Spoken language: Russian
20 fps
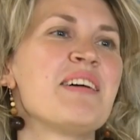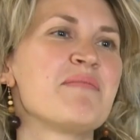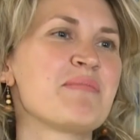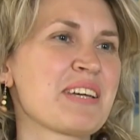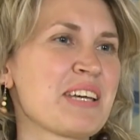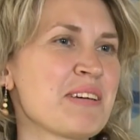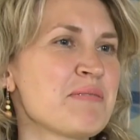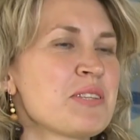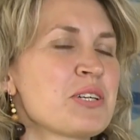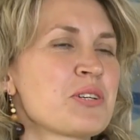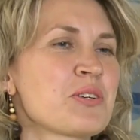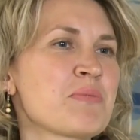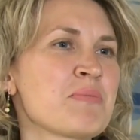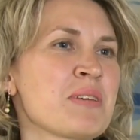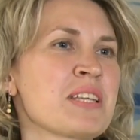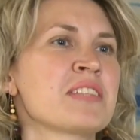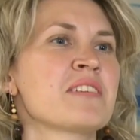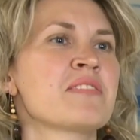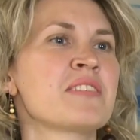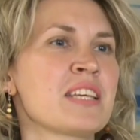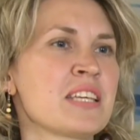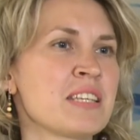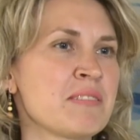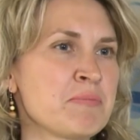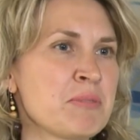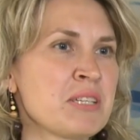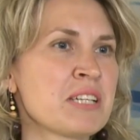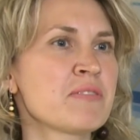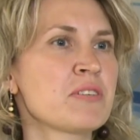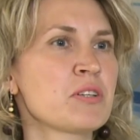Прием документов на
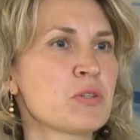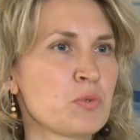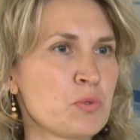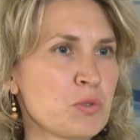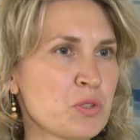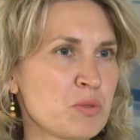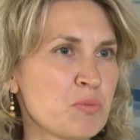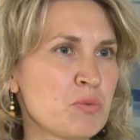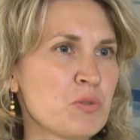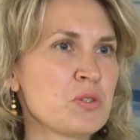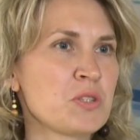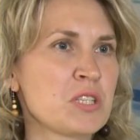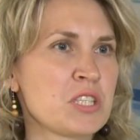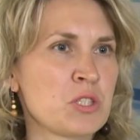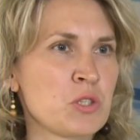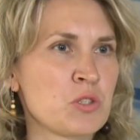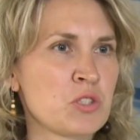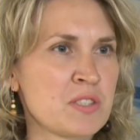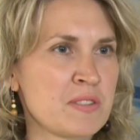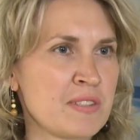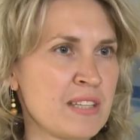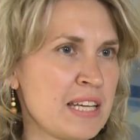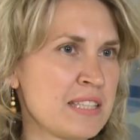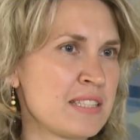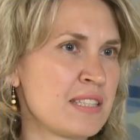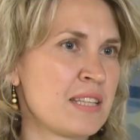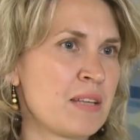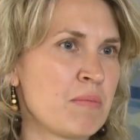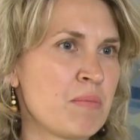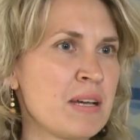первый курс будет
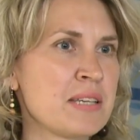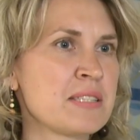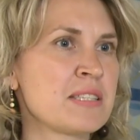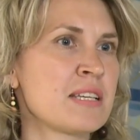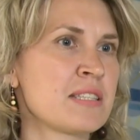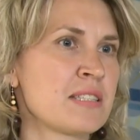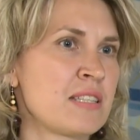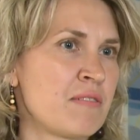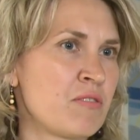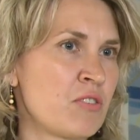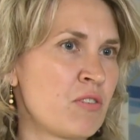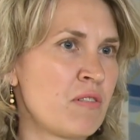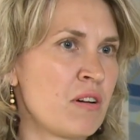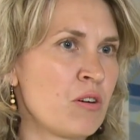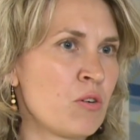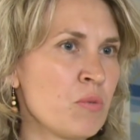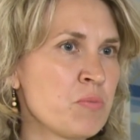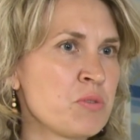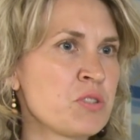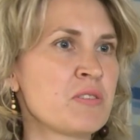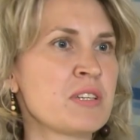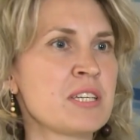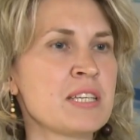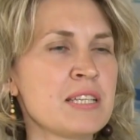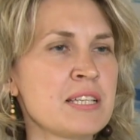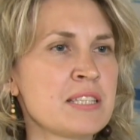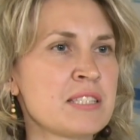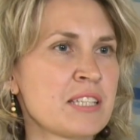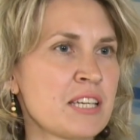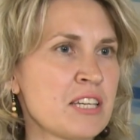осуществляться на базе основного общего
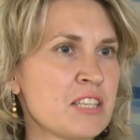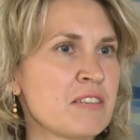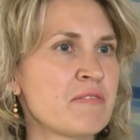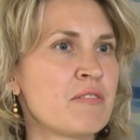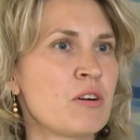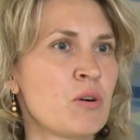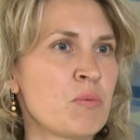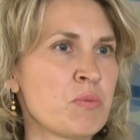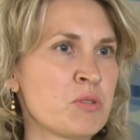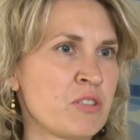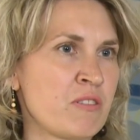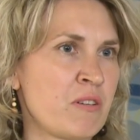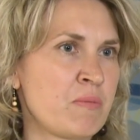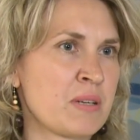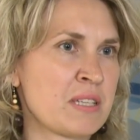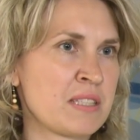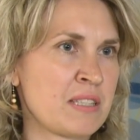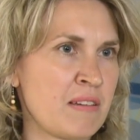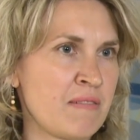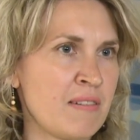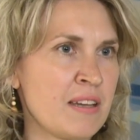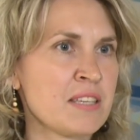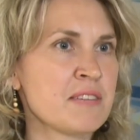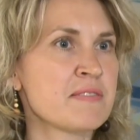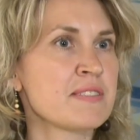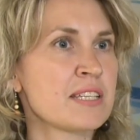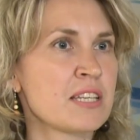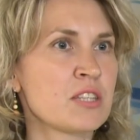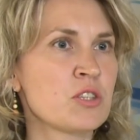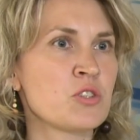или среднего общего образования
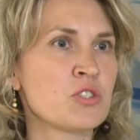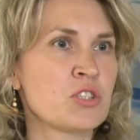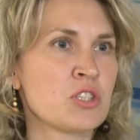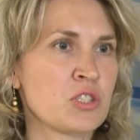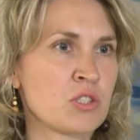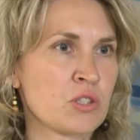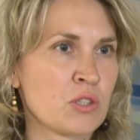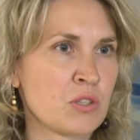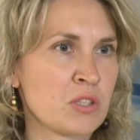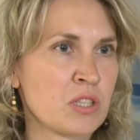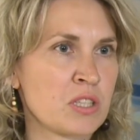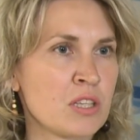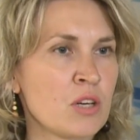в следующие сроки.